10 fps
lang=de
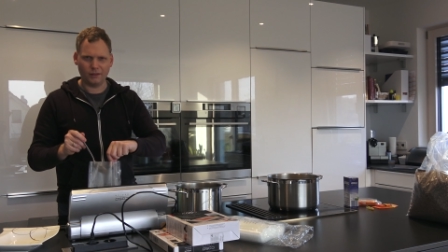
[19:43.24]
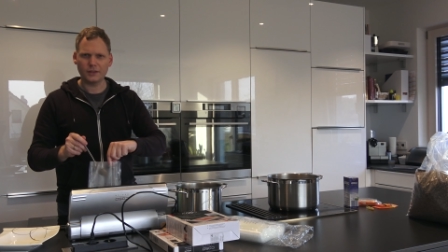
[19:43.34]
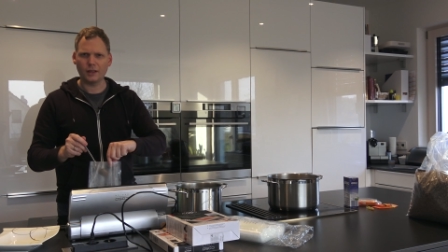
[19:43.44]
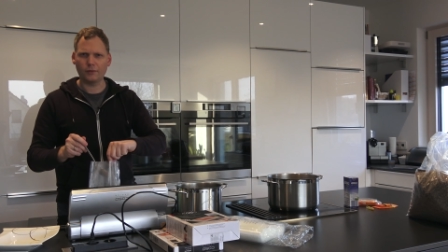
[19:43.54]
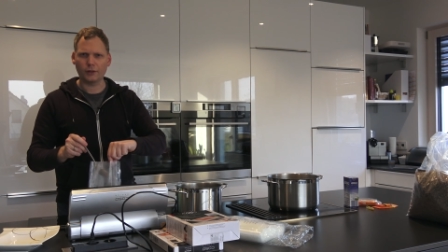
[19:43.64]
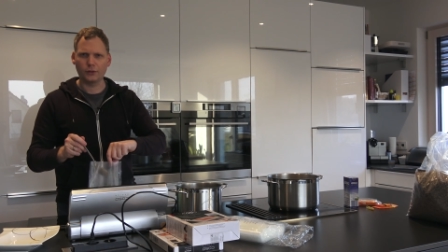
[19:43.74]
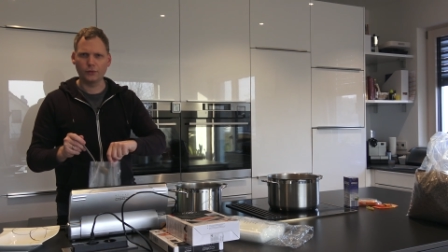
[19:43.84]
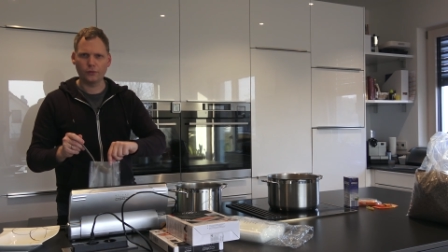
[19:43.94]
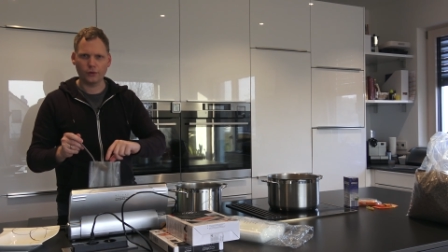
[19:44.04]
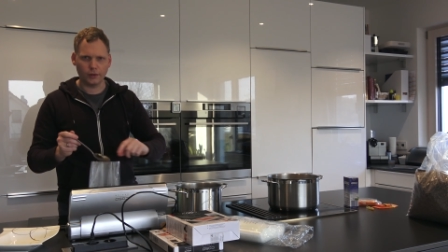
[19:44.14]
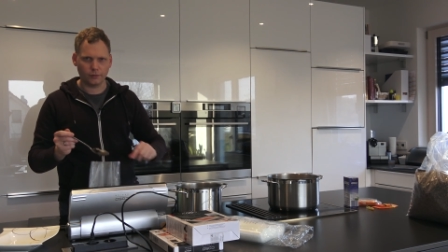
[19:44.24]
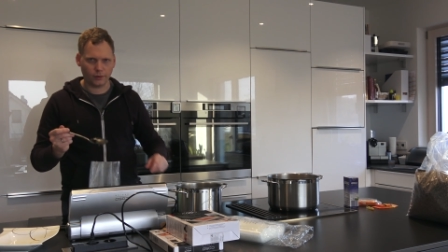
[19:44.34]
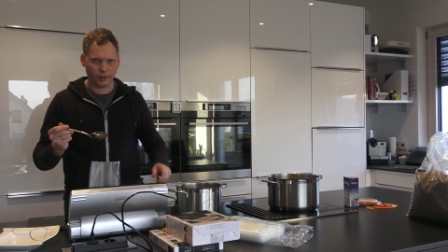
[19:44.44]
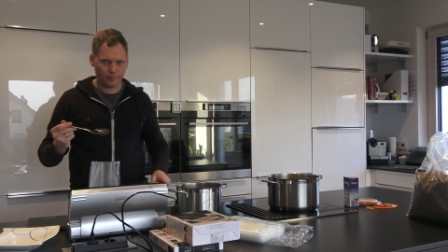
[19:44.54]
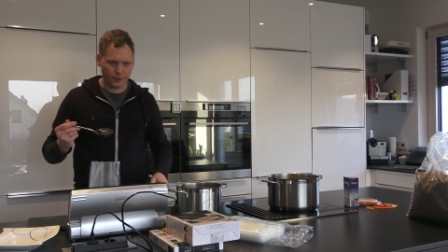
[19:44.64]
waren sie einfach dünn von der,
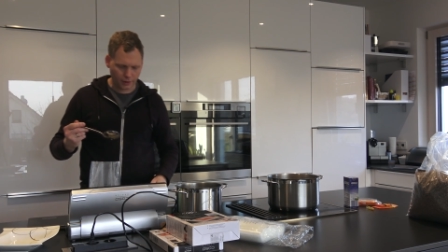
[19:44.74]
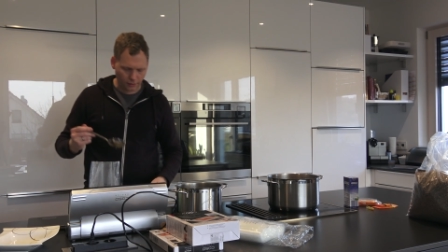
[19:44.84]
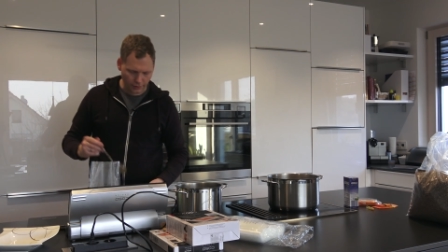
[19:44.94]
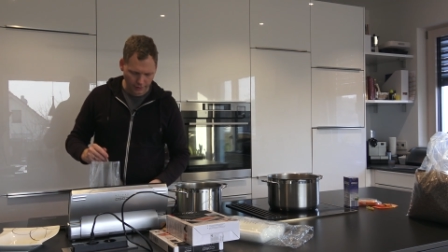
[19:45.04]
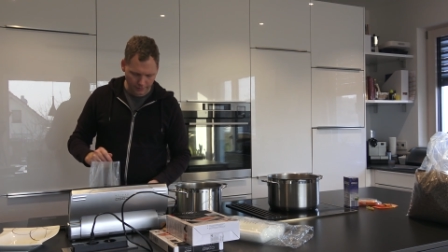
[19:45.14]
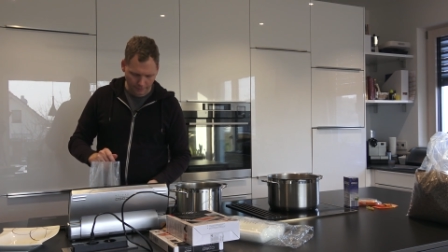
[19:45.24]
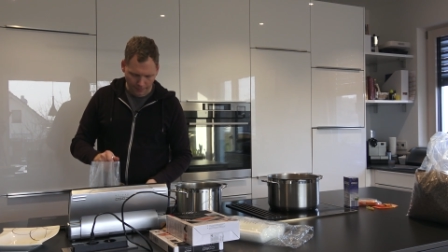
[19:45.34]
von der Haptik auch her.